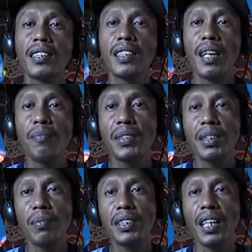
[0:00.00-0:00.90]
Tetapi
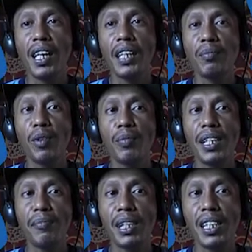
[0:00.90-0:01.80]
semenjak AdMob
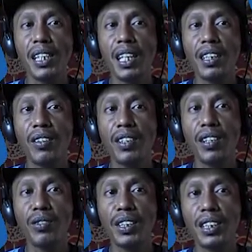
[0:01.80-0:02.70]
dibeli atau
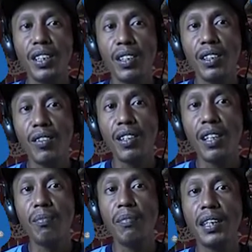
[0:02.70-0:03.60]
diakuisisi oleh
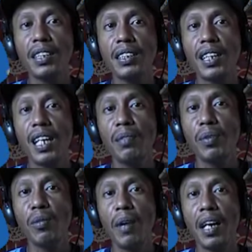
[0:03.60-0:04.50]
Google, banyak sekali
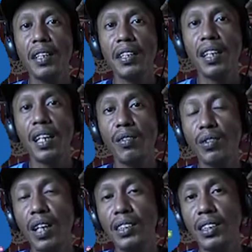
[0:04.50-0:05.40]
perubahan yang
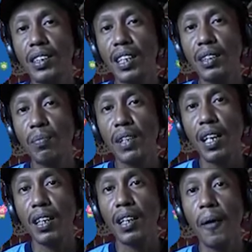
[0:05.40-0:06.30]
dilakukan secara
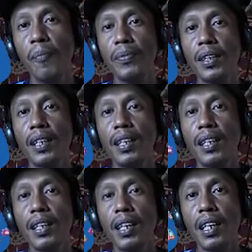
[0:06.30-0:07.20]
sepihak.
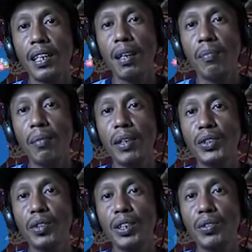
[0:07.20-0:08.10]
Karena memang
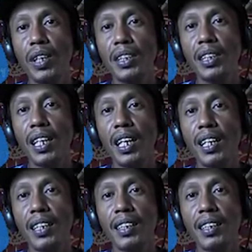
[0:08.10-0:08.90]
suka-suka dialah.